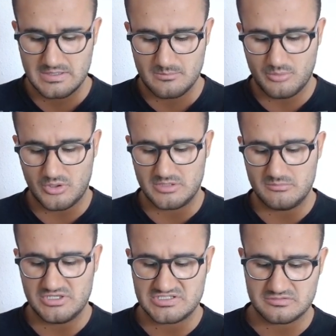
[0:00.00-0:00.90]
Poi il
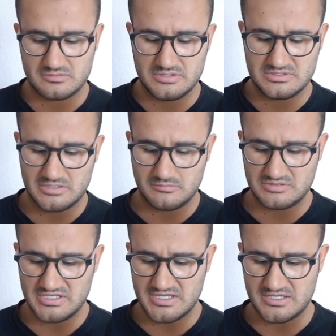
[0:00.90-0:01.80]
ministro dell'interno
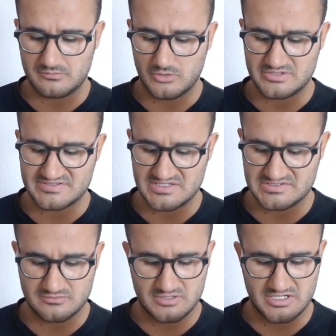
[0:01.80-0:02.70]
italiano vuole
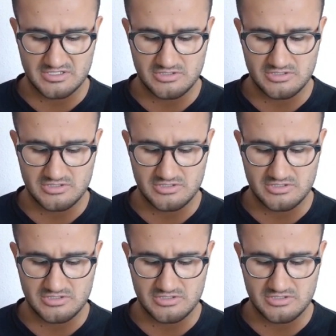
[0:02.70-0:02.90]
sanzionare